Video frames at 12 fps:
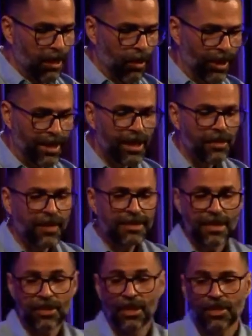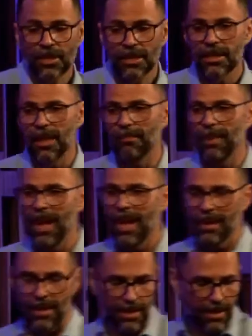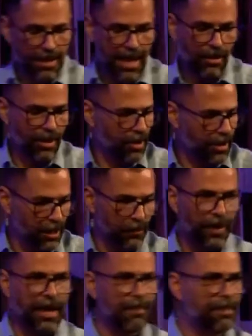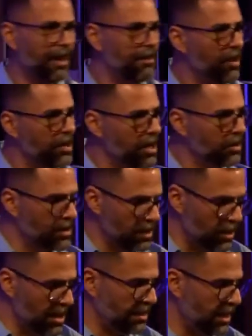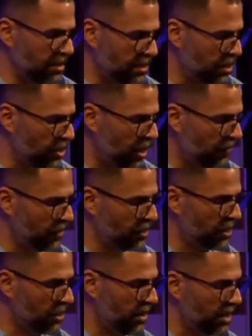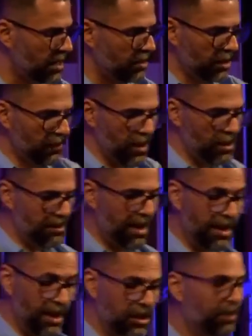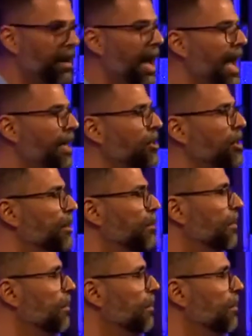O que às vezes a gente se depara, e agora eu quero falar para a maioria dos adolescentes e jovens que estão aqui, ou talvez uma grande parte,